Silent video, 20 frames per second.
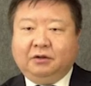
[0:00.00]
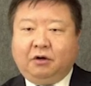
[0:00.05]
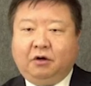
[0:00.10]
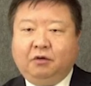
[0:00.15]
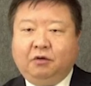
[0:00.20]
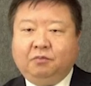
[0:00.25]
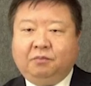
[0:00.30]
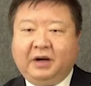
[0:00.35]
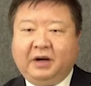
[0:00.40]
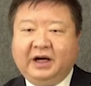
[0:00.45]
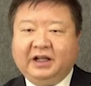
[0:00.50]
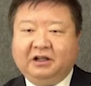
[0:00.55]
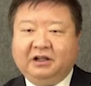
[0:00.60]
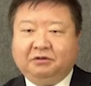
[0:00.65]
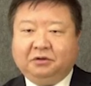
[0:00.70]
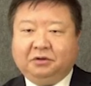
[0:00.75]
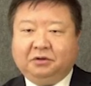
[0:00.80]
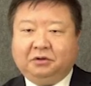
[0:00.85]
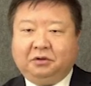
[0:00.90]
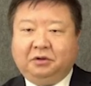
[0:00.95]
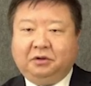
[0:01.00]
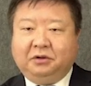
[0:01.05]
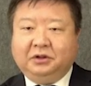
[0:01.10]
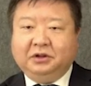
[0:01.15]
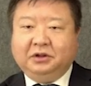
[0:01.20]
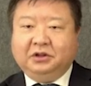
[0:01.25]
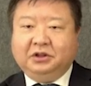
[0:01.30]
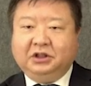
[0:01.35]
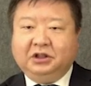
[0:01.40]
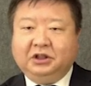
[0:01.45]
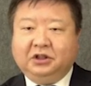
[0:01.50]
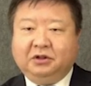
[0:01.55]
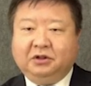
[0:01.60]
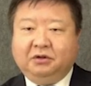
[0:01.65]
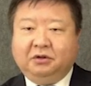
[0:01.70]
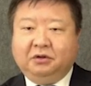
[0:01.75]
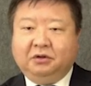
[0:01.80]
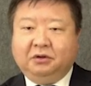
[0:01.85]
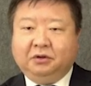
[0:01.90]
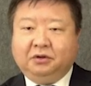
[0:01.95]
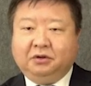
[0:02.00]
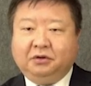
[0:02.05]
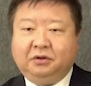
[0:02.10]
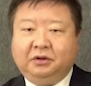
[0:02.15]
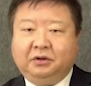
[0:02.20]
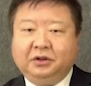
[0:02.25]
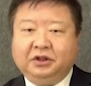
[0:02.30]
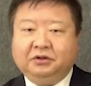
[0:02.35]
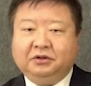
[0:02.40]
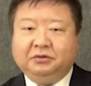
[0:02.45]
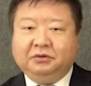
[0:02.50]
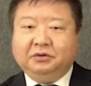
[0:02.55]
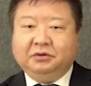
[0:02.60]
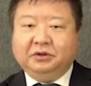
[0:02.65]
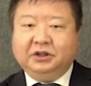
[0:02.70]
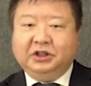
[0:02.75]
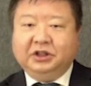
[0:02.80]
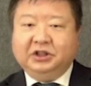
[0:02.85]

コンパイルと実行という